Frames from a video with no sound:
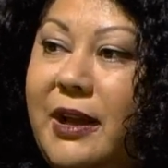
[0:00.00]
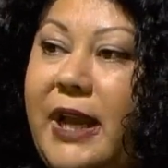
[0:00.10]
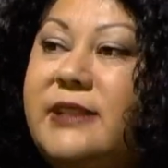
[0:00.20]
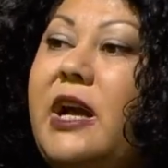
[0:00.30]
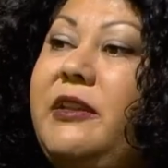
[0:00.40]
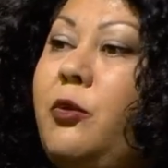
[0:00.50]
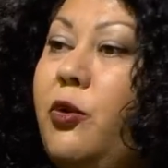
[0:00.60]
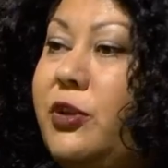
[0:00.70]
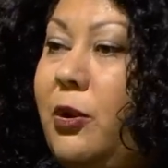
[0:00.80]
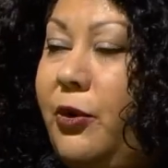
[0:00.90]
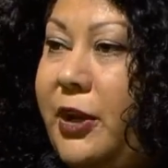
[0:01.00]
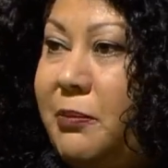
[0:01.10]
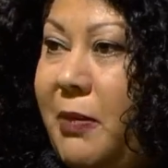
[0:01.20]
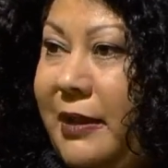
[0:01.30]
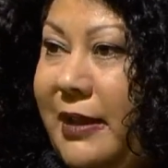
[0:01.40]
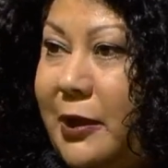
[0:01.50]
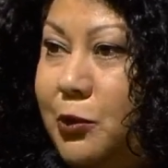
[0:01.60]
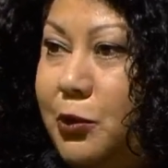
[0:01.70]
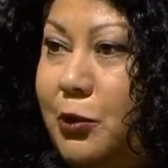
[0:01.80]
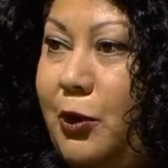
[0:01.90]
Yani zaten özel öğretmenler
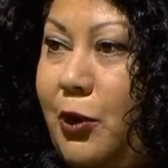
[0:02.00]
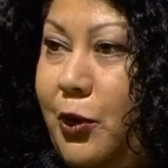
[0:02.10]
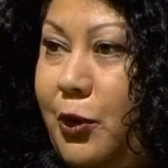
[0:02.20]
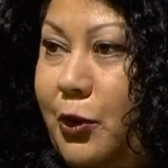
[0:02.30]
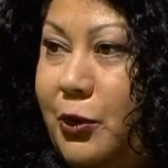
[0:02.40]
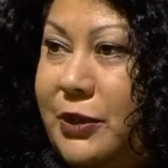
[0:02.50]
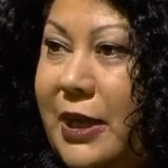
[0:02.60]
tutuluyor görüyoruz